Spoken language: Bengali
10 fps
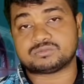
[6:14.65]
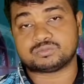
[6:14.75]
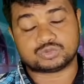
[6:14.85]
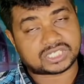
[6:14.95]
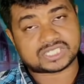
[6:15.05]

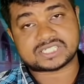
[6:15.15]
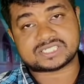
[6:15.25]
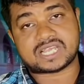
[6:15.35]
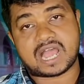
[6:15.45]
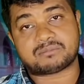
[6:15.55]
বোঝা যায় যে
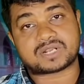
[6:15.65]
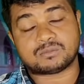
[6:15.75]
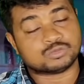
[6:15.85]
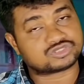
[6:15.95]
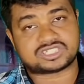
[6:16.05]
আমরা
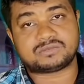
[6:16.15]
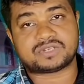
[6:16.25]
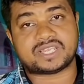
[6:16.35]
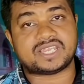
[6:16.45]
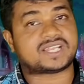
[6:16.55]

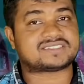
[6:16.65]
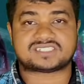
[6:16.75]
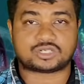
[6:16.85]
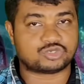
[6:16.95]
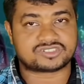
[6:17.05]
মুসলিমরাই এই কাজটা
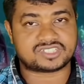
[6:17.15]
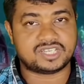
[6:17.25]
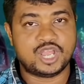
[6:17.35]
করছি